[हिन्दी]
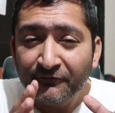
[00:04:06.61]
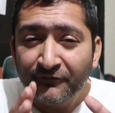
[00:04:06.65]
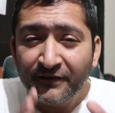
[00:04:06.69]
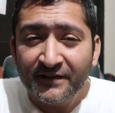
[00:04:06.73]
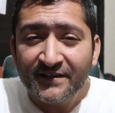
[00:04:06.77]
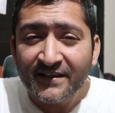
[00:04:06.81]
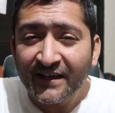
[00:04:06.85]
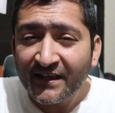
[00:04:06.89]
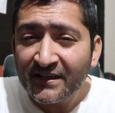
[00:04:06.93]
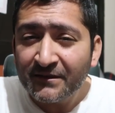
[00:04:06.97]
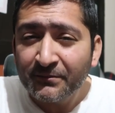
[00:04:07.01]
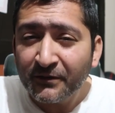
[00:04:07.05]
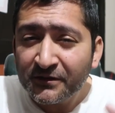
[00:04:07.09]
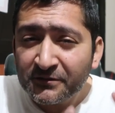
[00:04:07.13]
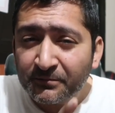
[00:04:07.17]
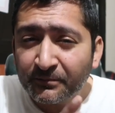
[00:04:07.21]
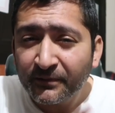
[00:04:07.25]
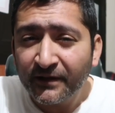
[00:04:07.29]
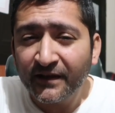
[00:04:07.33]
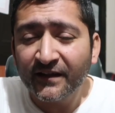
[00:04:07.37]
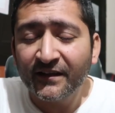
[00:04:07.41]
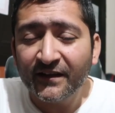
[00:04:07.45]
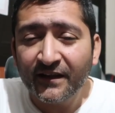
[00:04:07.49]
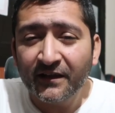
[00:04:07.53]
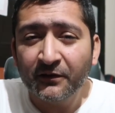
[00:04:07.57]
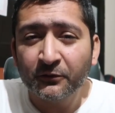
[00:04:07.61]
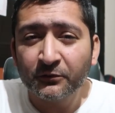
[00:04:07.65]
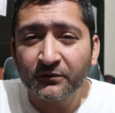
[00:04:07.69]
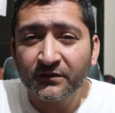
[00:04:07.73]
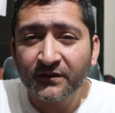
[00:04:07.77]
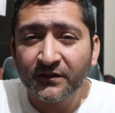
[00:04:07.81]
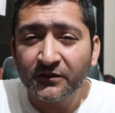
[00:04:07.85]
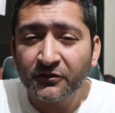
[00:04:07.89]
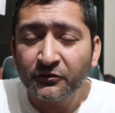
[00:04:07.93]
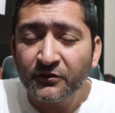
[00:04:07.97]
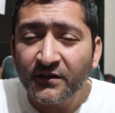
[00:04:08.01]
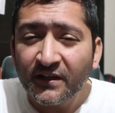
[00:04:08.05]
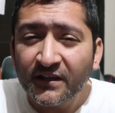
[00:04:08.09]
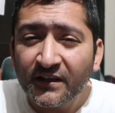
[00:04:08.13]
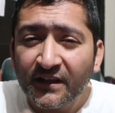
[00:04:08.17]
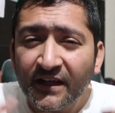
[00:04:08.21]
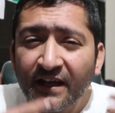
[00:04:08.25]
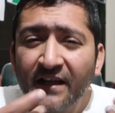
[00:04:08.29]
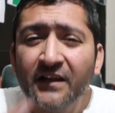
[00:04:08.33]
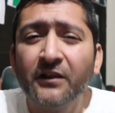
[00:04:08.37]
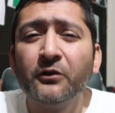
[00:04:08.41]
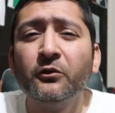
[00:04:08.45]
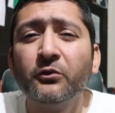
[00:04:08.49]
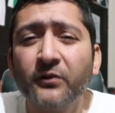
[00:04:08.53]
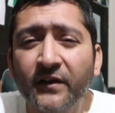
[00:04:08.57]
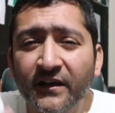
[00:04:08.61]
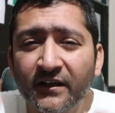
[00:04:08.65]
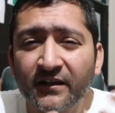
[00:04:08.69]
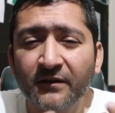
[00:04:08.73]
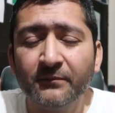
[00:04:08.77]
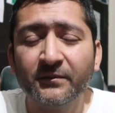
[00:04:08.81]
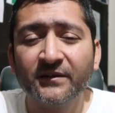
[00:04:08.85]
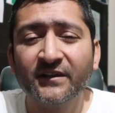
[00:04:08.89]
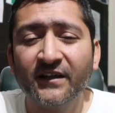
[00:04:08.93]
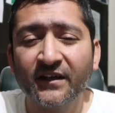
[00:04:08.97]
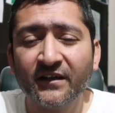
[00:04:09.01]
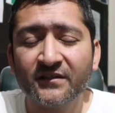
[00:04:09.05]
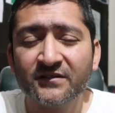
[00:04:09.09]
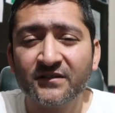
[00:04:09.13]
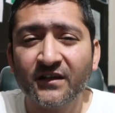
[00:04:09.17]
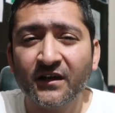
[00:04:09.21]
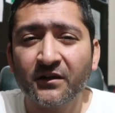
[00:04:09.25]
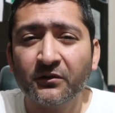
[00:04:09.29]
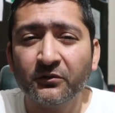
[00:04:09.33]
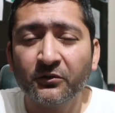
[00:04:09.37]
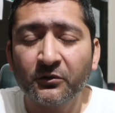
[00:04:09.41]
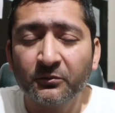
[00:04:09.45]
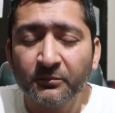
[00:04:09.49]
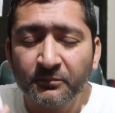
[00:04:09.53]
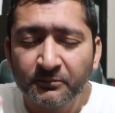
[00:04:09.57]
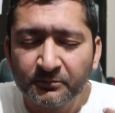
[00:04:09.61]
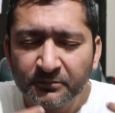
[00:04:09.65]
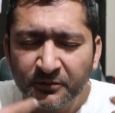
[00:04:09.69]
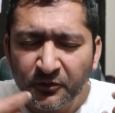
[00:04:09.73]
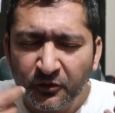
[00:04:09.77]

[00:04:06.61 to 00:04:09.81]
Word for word: वीज़े किसी पास पड़े नहीं होते तो ये नए लोगों के लिए बताना चाह रहा हूँ और